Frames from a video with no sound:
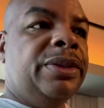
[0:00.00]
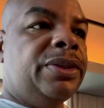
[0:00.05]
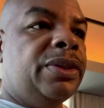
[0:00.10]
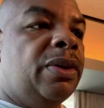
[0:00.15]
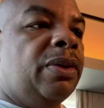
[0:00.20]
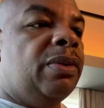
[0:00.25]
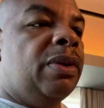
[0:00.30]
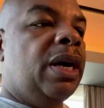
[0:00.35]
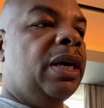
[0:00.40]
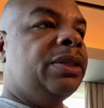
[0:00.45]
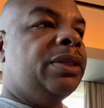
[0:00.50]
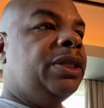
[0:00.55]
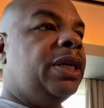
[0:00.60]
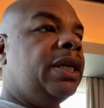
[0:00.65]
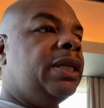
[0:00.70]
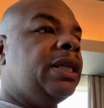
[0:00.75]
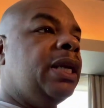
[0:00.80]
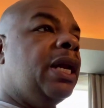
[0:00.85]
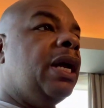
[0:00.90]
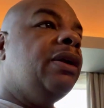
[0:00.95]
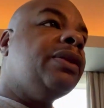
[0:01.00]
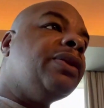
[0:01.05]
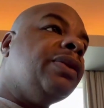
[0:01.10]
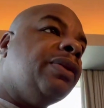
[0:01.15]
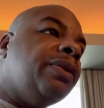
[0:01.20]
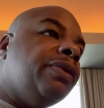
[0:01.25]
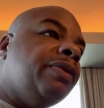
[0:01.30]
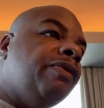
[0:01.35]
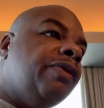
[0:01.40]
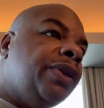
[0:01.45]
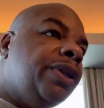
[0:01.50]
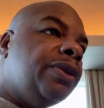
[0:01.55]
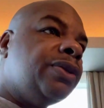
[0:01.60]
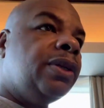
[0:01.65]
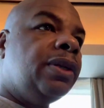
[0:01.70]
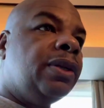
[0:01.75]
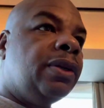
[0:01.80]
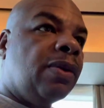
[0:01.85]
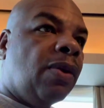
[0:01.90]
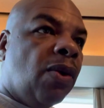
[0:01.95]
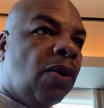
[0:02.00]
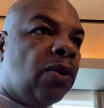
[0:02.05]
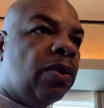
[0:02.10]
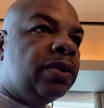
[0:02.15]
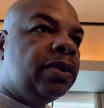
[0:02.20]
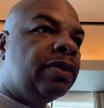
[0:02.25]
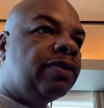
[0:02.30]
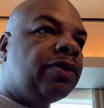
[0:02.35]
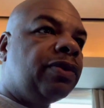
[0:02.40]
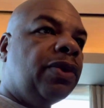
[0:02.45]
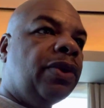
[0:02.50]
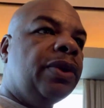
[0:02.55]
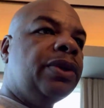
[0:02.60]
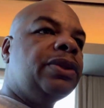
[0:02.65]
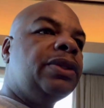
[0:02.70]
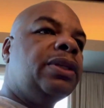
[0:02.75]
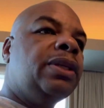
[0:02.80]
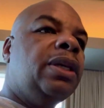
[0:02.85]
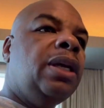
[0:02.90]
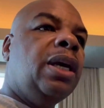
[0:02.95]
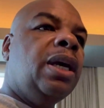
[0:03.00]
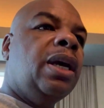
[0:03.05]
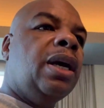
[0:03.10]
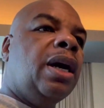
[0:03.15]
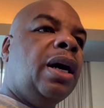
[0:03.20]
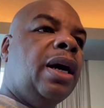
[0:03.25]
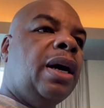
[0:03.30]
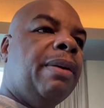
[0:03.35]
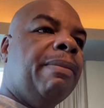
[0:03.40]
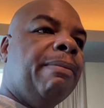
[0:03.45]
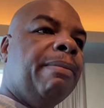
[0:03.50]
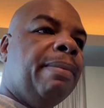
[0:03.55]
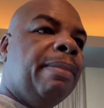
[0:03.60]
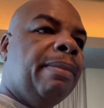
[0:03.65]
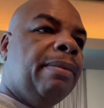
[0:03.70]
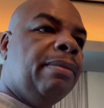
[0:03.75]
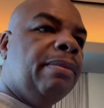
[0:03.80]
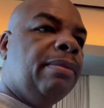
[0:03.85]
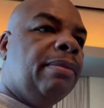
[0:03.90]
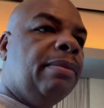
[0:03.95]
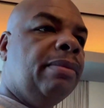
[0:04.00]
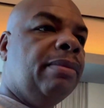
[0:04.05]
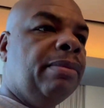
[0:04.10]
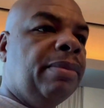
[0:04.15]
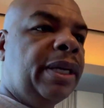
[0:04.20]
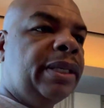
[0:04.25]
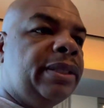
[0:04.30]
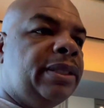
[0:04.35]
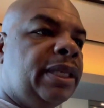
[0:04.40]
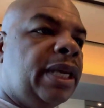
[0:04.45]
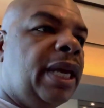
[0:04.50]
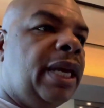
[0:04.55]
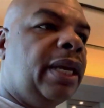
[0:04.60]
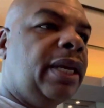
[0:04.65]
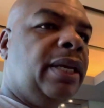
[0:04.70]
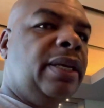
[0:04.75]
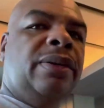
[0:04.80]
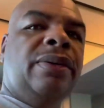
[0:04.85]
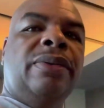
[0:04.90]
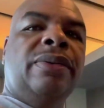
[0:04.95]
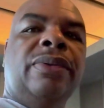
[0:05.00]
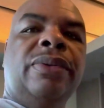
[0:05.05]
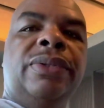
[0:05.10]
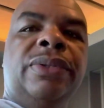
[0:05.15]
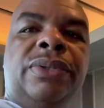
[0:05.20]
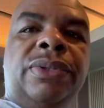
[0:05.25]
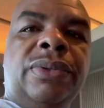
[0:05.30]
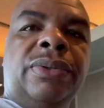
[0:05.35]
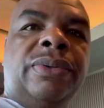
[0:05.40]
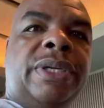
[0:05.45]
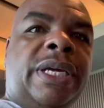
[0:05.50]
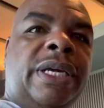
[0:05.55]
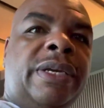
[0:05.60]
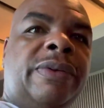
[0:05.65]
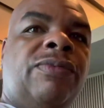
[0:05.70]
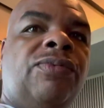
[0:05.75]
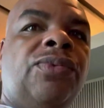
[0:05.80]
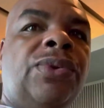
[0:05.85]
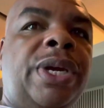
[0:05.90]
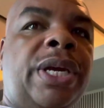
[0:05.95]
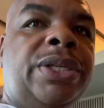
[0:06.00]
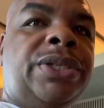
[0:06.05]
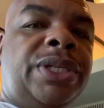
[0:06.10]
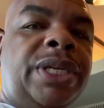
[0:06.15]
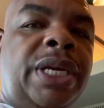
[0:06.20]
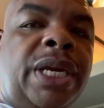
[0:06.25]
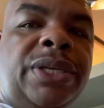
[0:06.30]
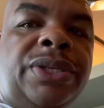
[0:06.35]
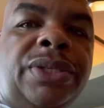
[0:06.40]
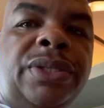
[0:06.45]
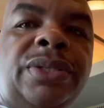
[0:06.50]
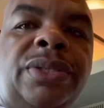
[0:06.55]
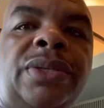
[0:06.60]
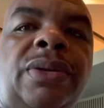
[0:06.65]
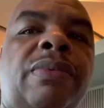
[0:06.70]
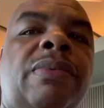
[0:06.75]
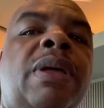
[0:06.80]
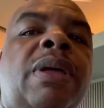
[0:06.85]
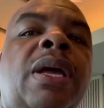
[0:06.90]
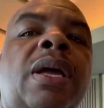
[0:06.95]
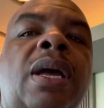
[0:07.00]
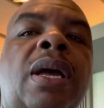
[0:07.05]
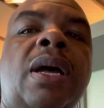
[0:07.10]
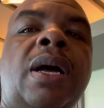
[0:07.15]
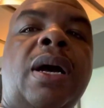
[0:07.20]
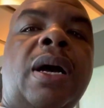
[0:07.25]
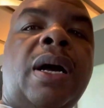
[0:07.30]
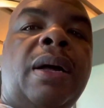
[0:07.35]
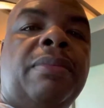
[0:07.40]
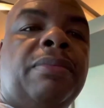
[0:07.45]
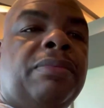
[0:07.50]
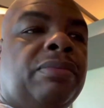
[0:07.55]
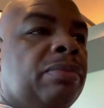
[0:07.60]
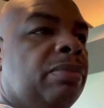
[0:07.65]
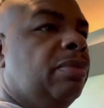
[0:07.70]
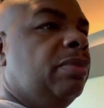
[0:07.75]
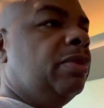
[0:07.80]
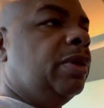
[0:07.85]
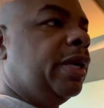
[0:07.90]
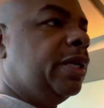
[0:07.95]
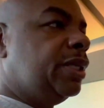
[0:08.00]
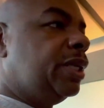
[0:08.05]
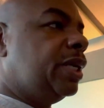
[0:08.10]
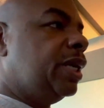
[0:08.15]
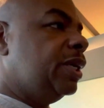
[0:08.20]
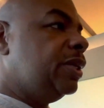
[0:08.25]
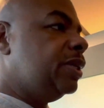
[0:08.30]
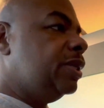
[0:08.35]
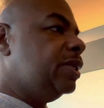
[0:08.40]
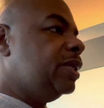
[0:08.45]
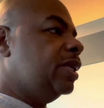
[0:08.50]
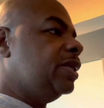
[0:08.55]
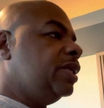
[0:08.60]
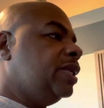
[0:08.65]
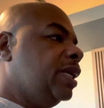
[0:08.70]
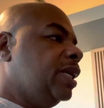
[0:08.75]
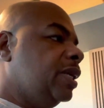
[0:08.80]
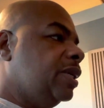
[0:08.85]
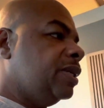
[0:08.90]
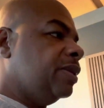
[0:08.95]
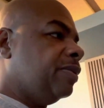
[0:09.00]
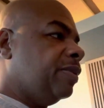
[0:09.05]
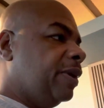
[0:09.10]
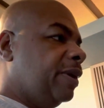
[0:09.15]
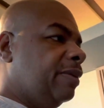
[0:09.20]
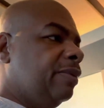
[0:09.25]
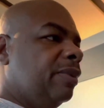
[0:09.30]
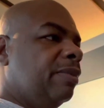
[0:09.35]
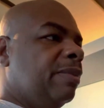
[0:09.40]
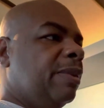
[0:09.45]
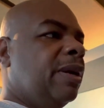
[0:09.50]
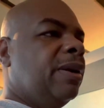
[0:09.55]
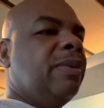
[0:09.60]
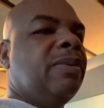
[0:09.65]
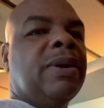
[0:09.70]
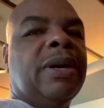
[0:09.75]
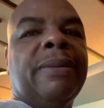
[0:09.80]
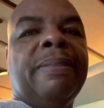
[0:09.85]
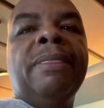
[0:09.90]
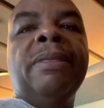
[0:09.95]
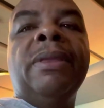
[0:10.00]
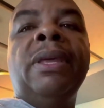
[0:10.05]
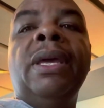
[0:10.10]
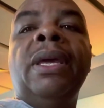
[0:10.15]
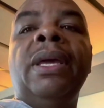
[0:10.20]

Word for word: also geht rüber und schaut euch das an. Die Videos sind etwas alt natürlich, aber hey, ihr werdet freie Bildung erhalten. Und Bildung ist Bildung, egal was.